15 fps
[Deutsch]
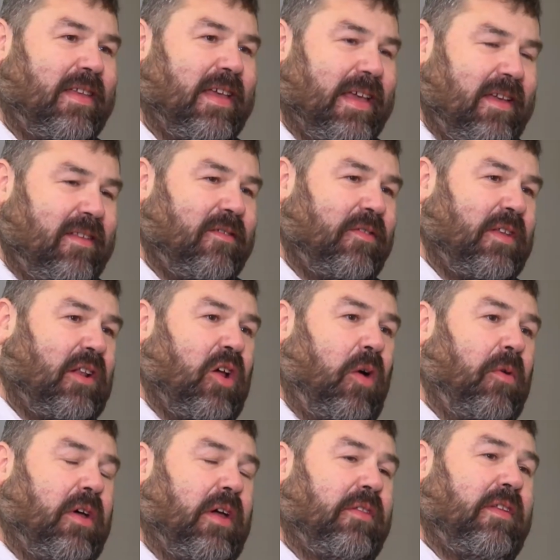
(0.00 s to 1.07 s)
Gerichts und ich
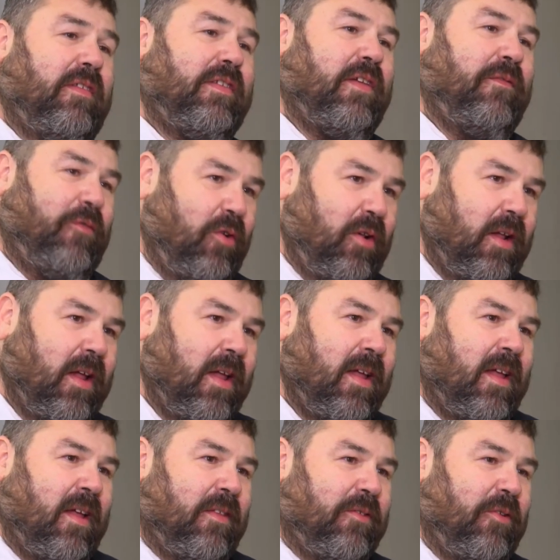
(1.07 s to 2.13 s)
glaube auch an das Gefühl
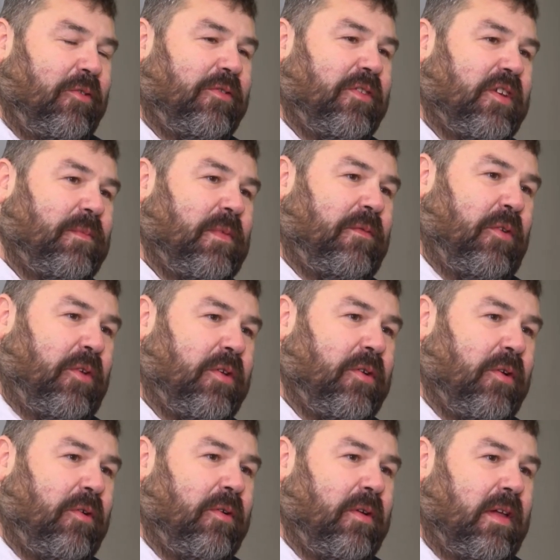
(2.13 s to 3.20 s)
der österreichischen
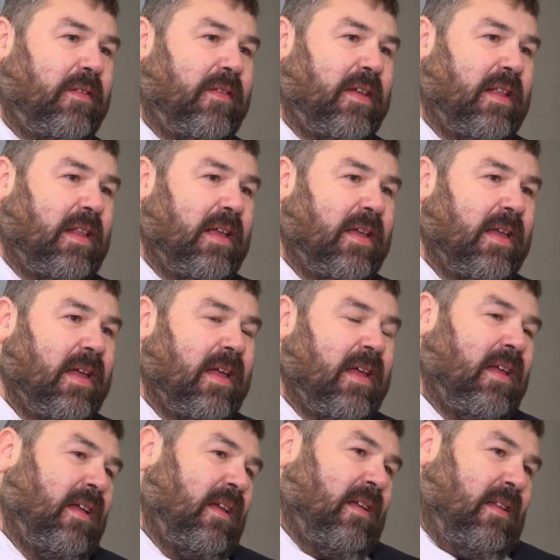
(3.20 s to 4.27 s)
Bevölkerung hinsichtlich
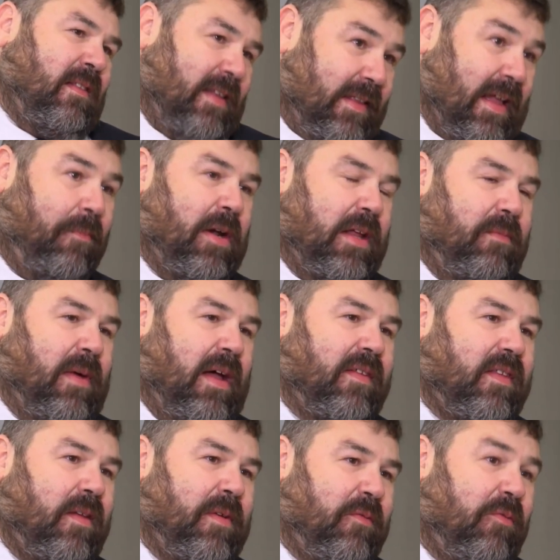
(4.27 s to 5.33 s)
der damaligen
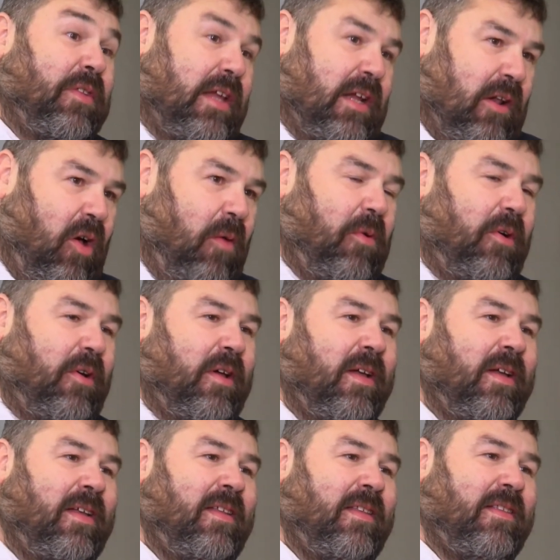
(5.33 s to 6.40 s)
Maßnahmen und ich glaube auch,
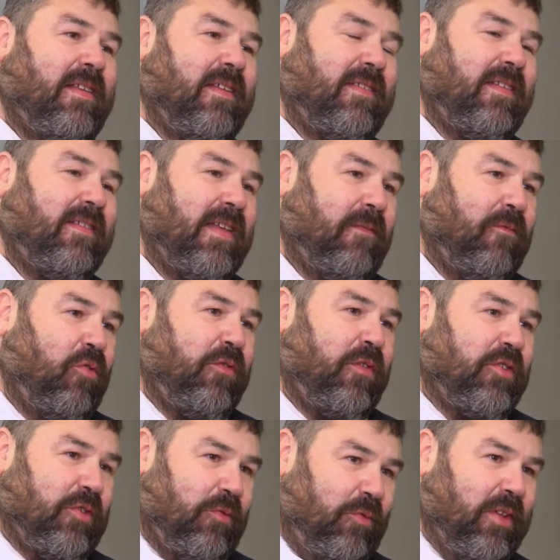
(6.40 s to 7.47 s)
dass die sehr wohl
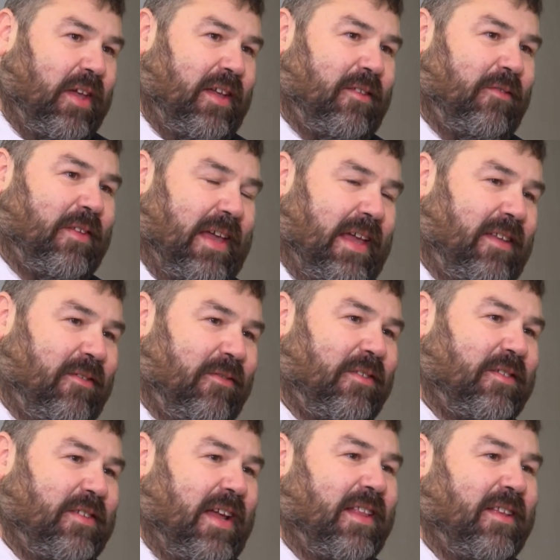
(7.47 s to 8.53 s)
zwischen Unrecht und Recht
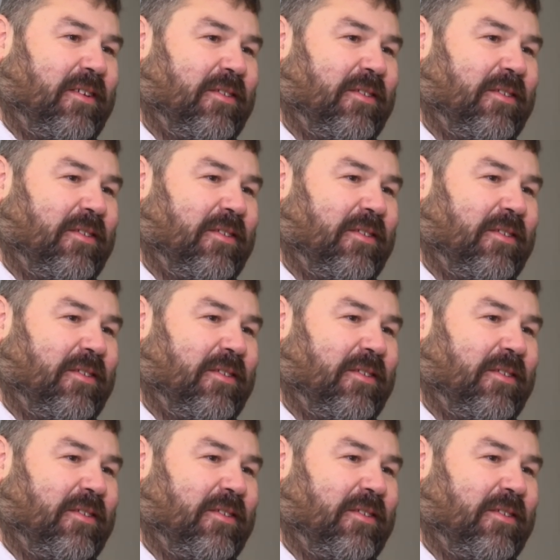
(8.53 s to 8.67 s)
unterscheiden